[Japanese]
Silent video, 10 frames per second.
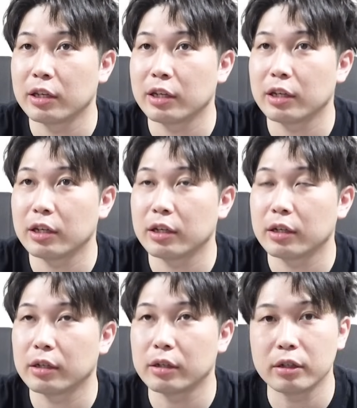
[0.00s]
結構似
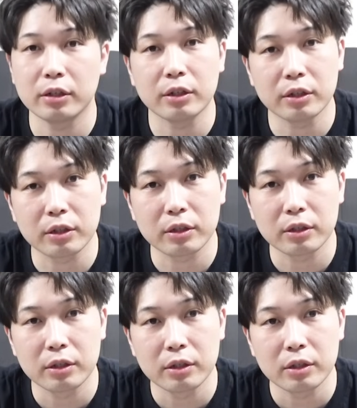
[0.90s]
てるような性能でも
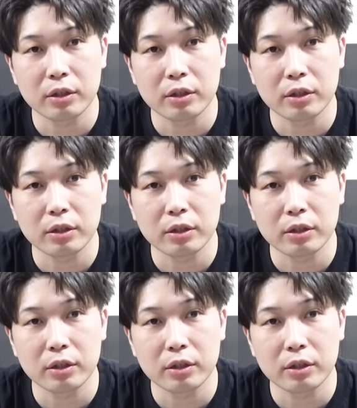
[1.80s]
あるし。